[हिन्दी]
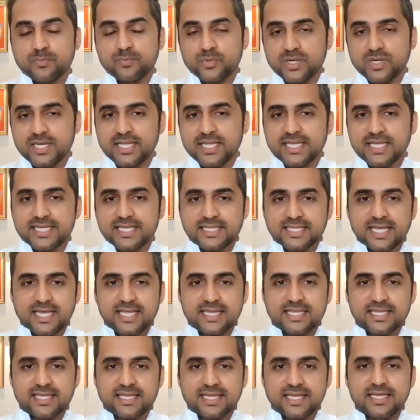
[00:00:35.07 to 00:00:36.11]
मुरली की
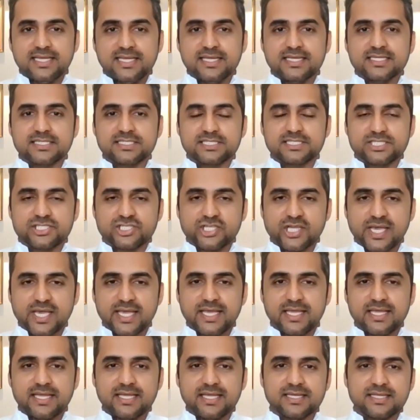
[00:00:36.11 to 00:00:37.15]
तारीख है
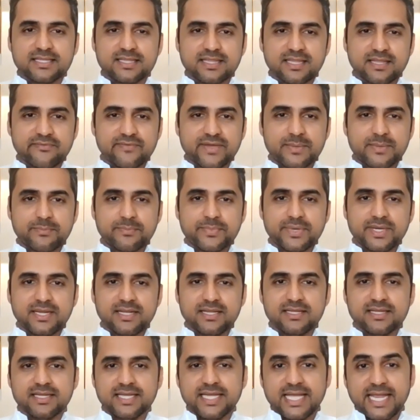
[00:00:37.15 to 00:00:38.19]
6
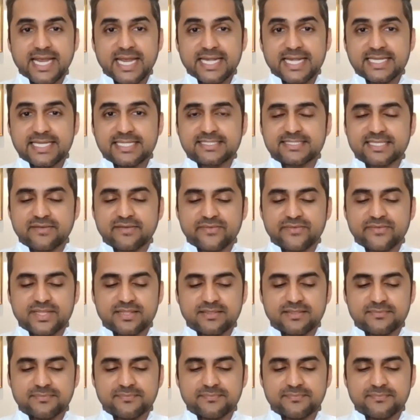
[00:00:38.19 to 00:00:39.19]
नवंबर 87